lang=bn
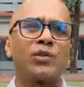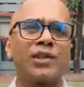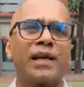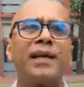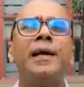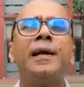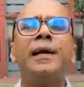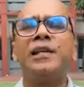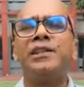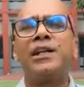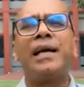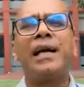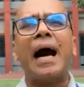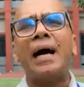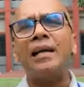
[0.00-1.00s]
করছেন
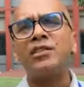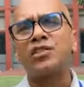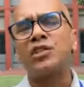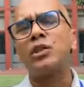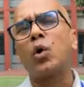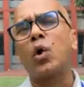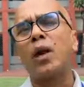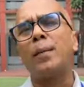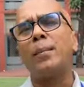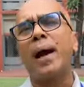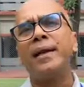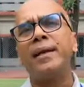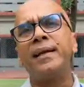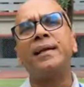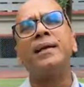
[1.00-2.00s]
সেই আইন শৃঙ্খলা
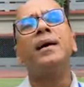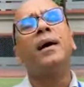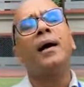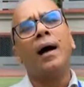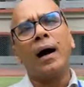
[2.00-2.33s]
বাহিনীর